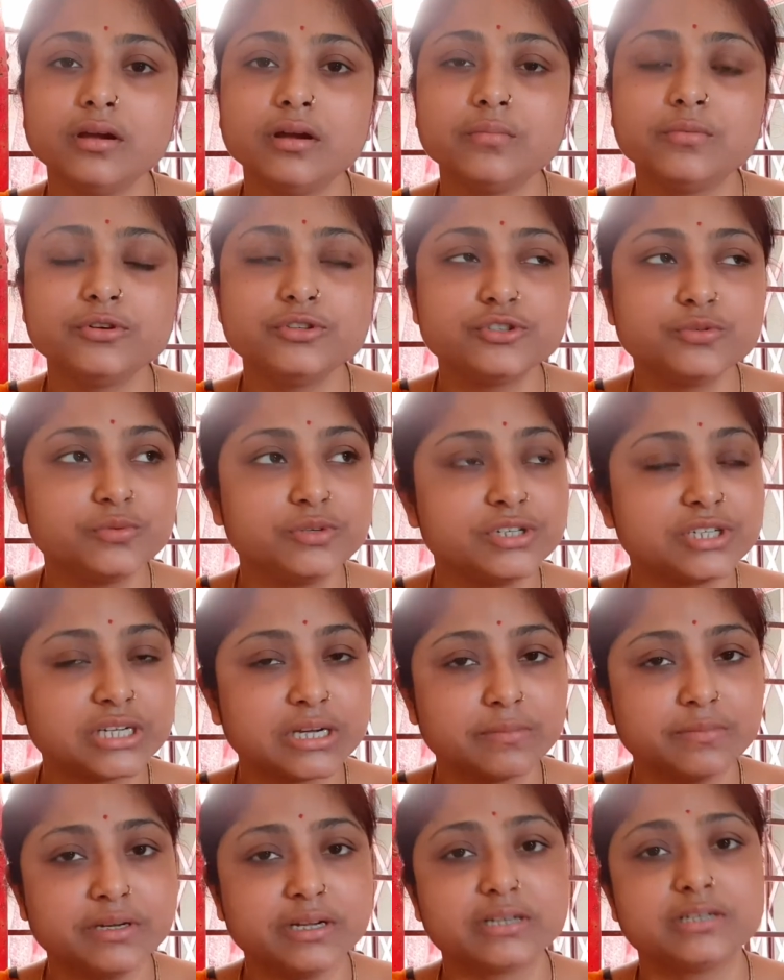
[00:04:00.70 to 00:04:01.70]
বজ্রমুড়ির
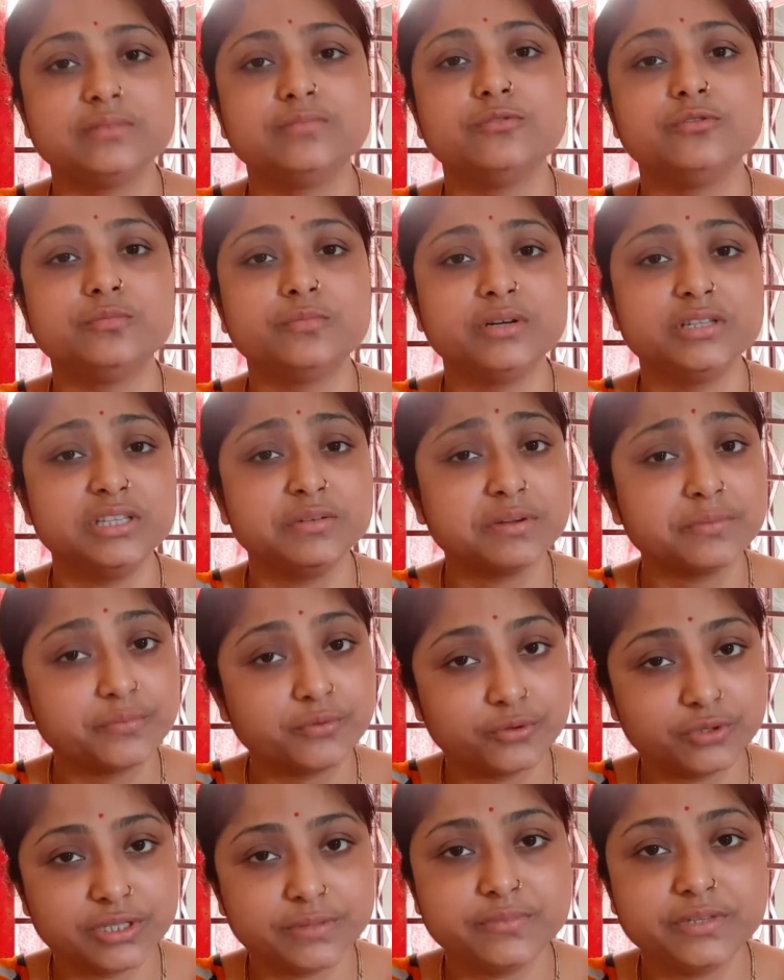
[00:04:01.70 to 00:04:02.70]
সামনে একটা মোমবাতি বা
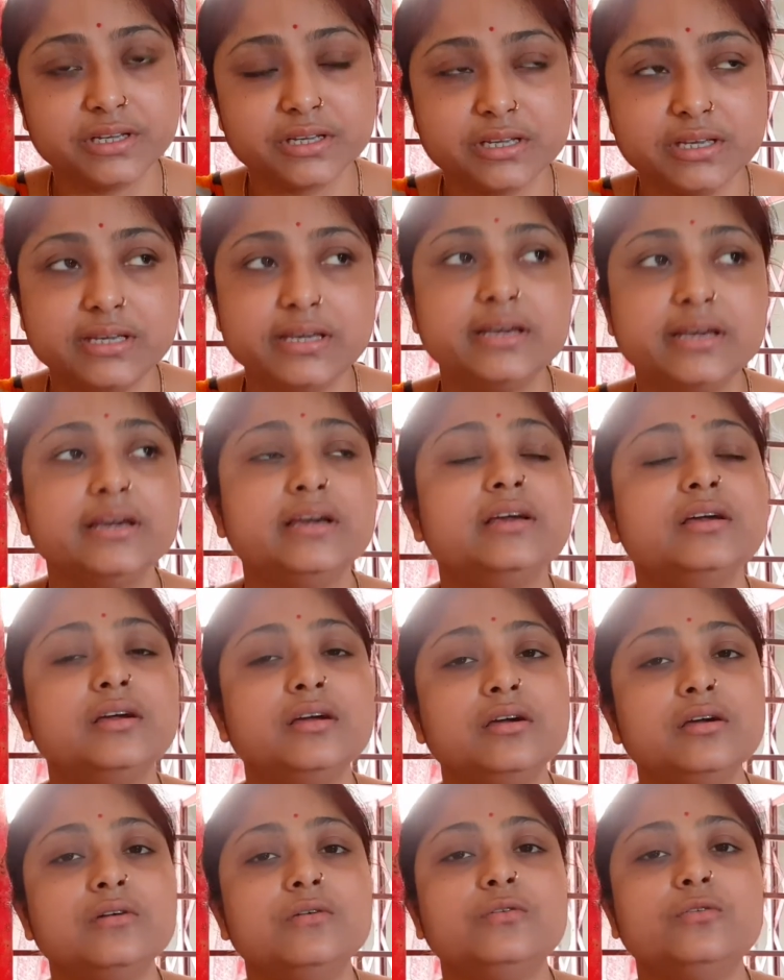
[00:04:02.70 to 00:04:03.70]
প্রদীপ দেখিয়ে
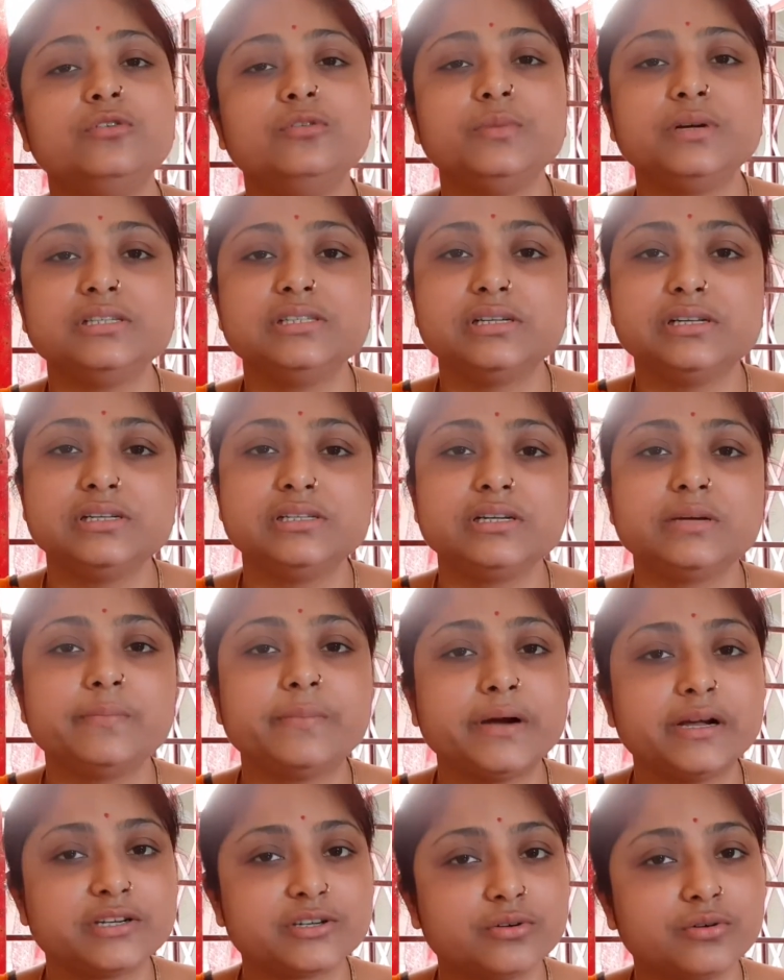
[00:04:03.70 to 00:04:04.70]
হনুমান চালিসা
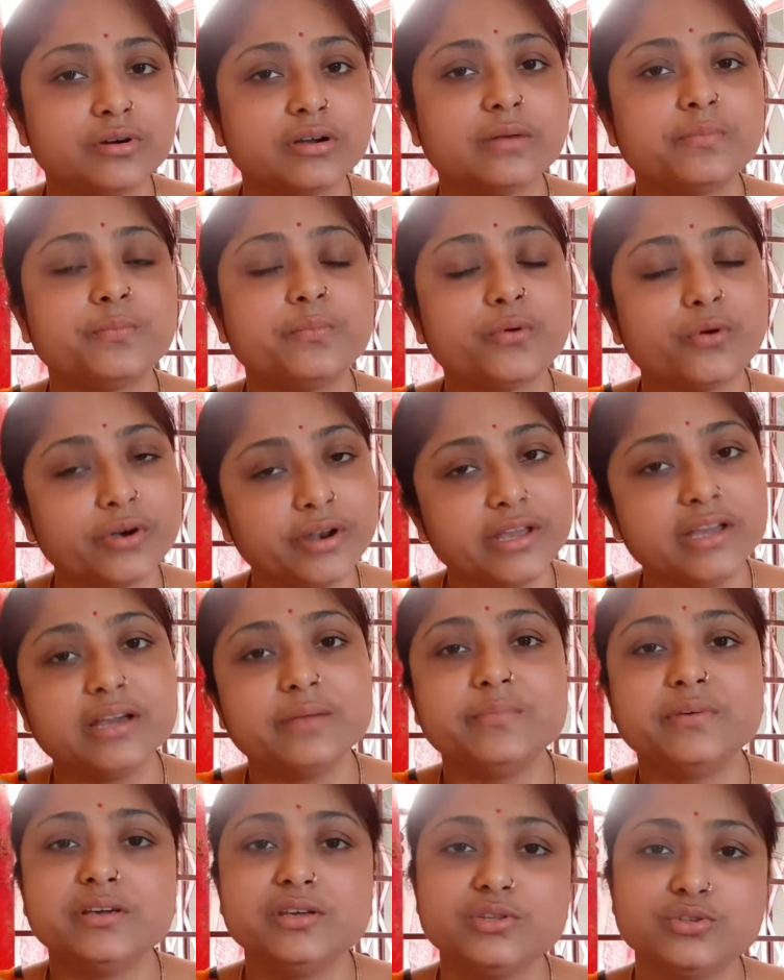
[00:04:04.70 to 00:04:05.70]
পাঠ করার পরেই
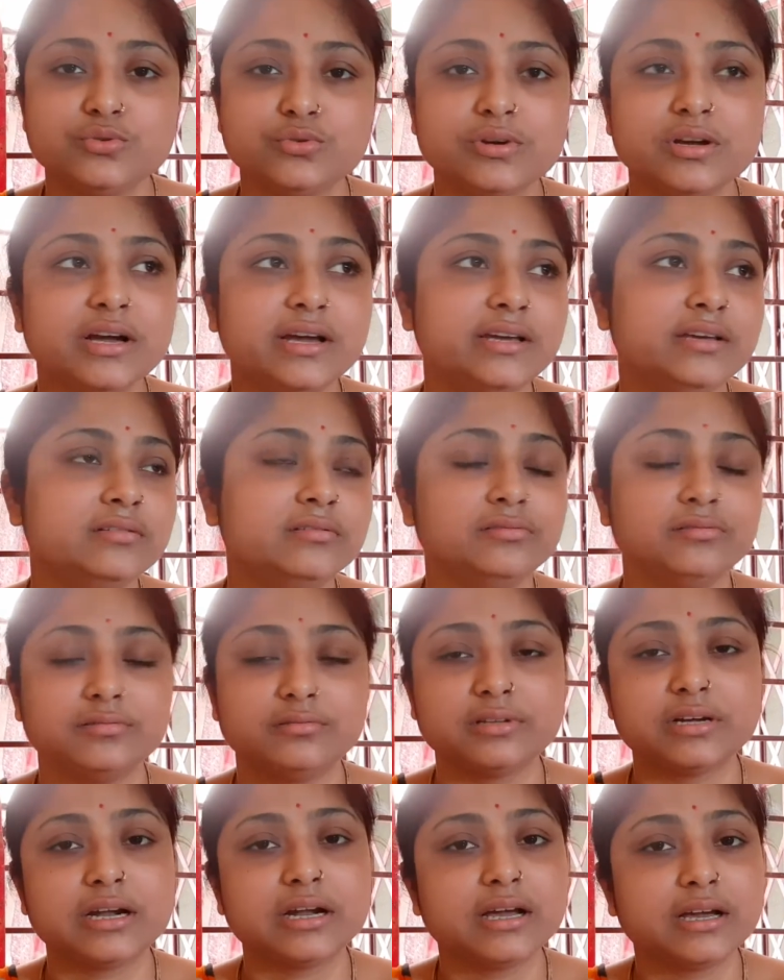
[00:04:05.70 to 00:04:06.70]
আমি কিছু খাই তো
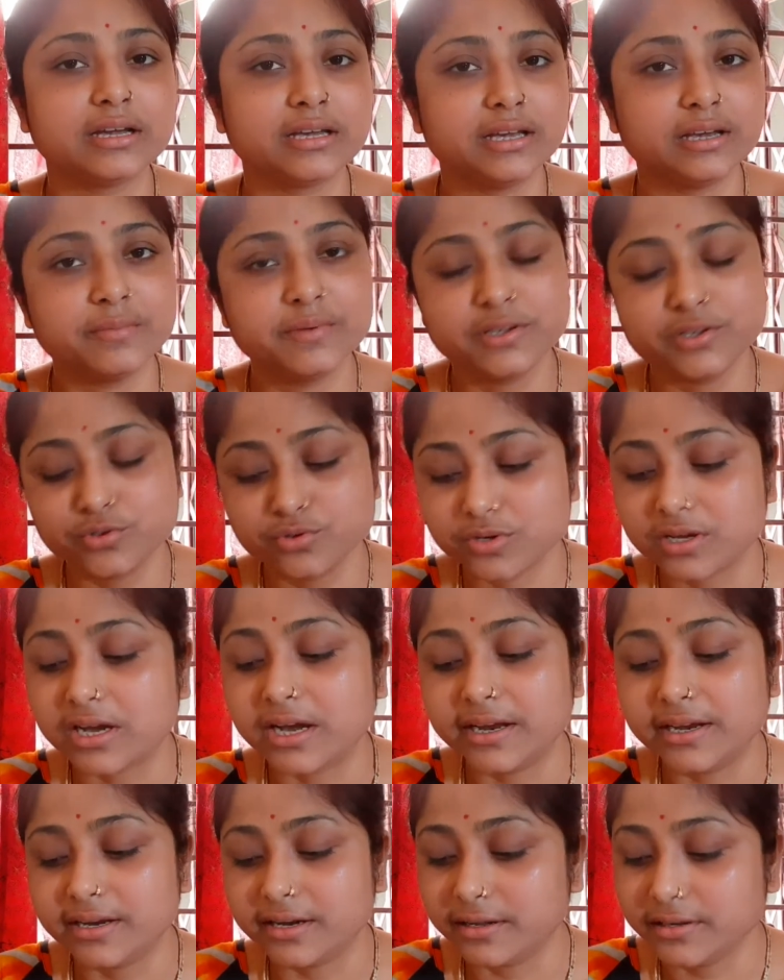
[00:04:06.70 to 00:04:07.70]
তার আগে আমি কিছু
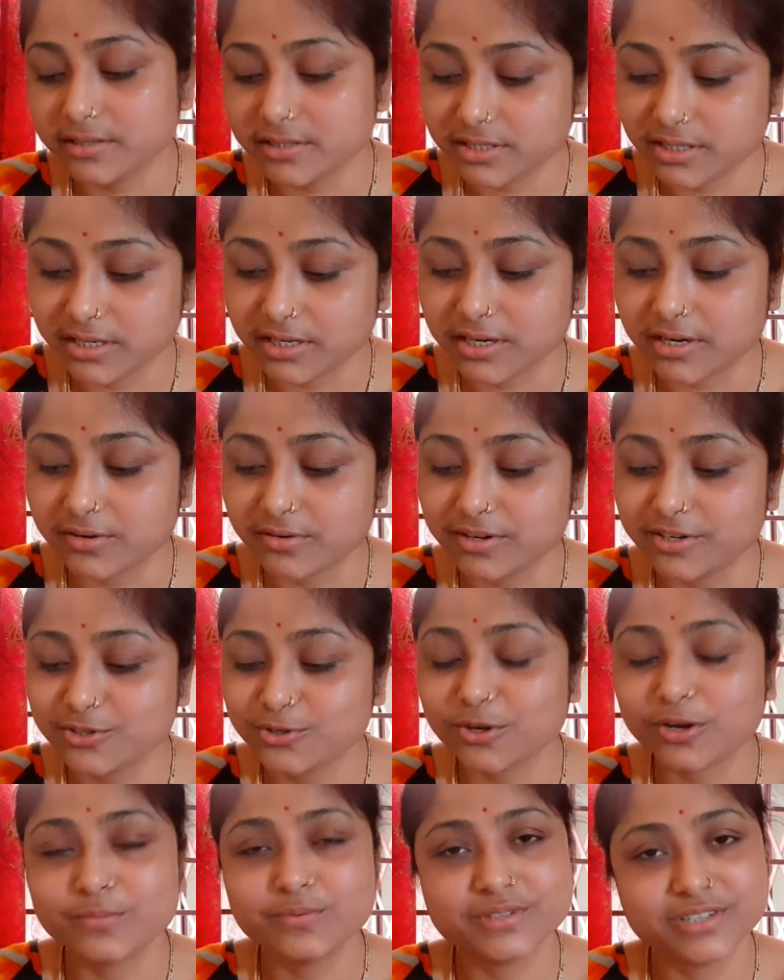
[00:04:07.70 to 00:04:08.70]
খাই না সেই কারণে
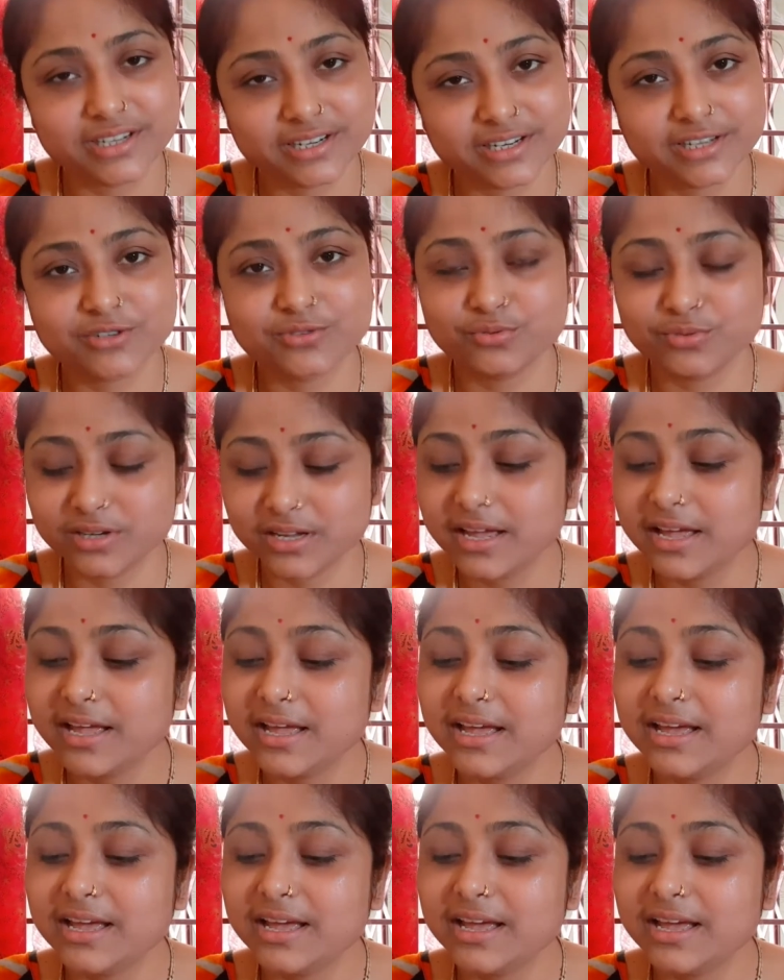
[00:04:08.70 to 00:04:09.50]
সব সেরে সুরে